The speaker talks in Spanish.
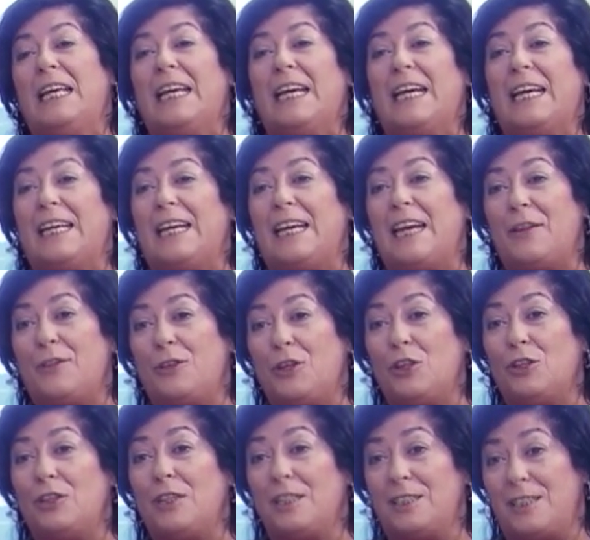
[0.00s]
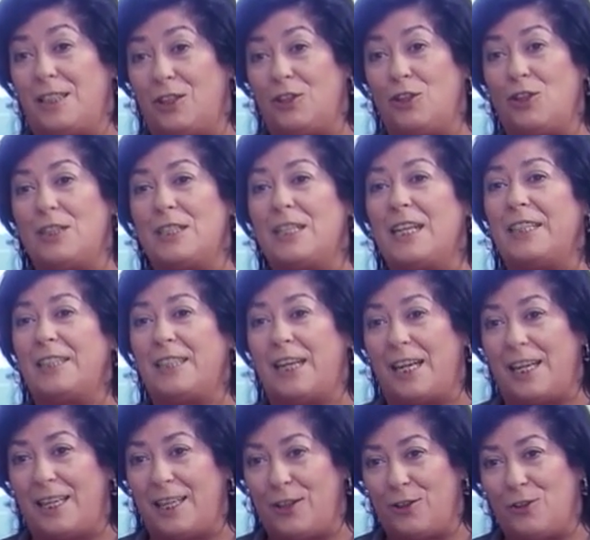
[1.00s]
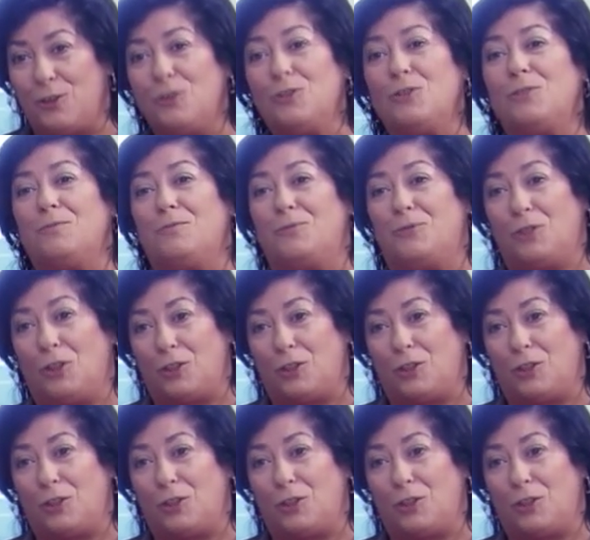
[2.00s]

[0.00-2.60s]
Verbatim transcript: generación de escritores letreridos